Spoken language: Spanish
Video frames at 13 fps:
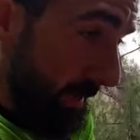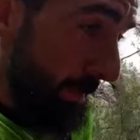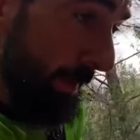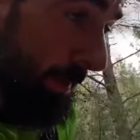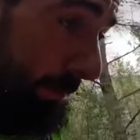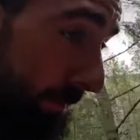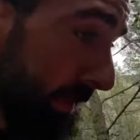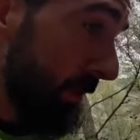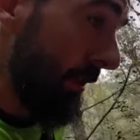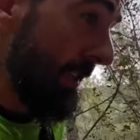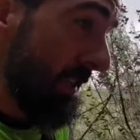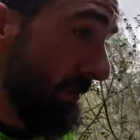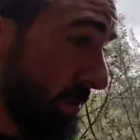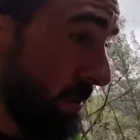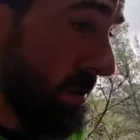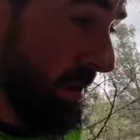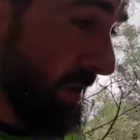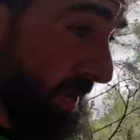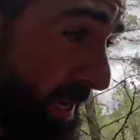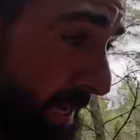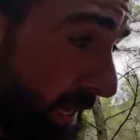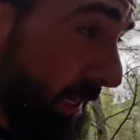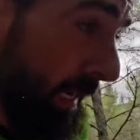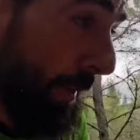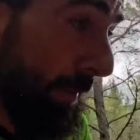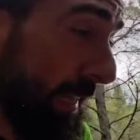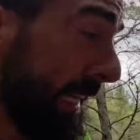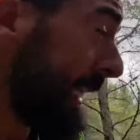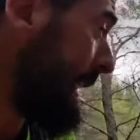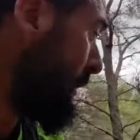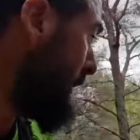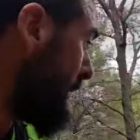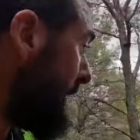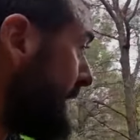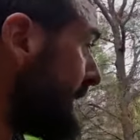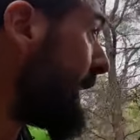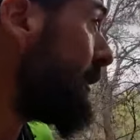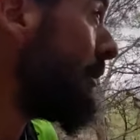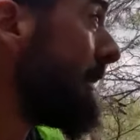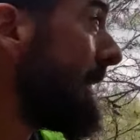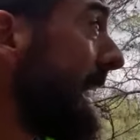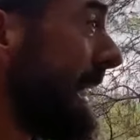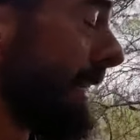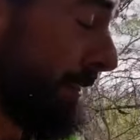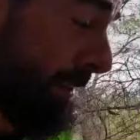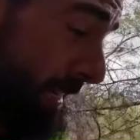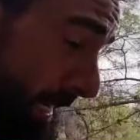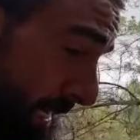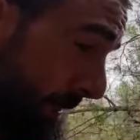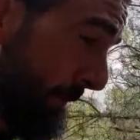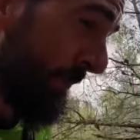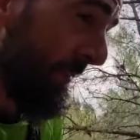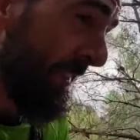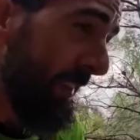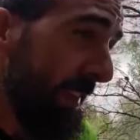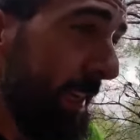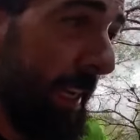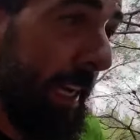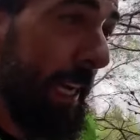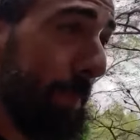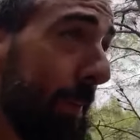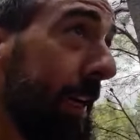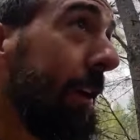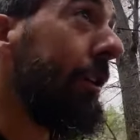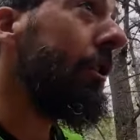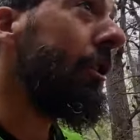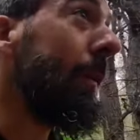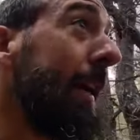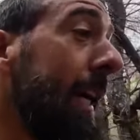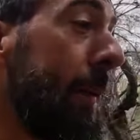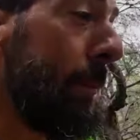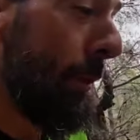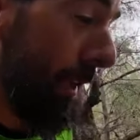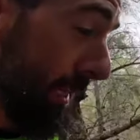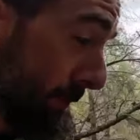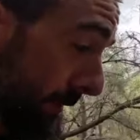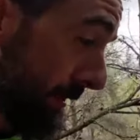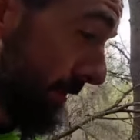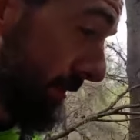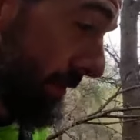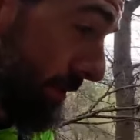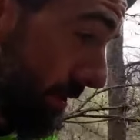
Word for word: Pero en fin, hoy, la verdad es que hoy con esta lluvia era peligroso bajar por ahí, pero...